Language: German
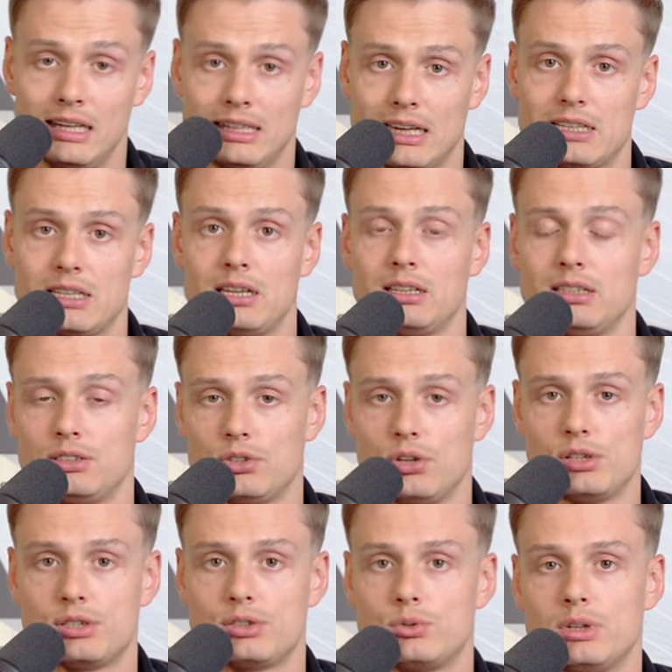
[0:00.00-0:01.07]
dann
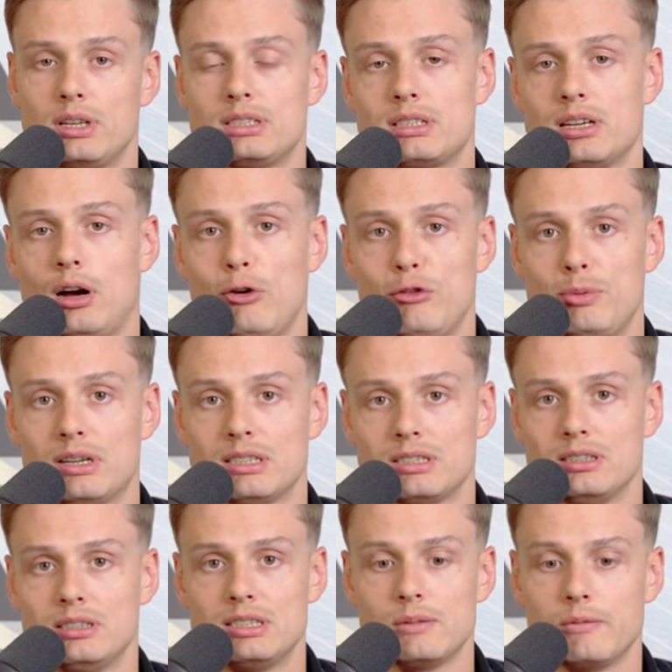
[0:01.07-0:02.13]
solltest du jetzt
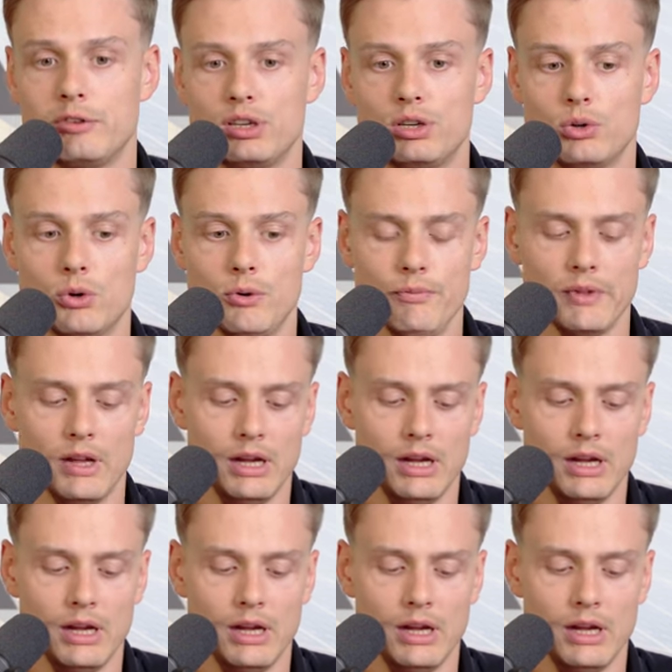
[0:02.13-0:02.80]
aufpassen in diesem Video.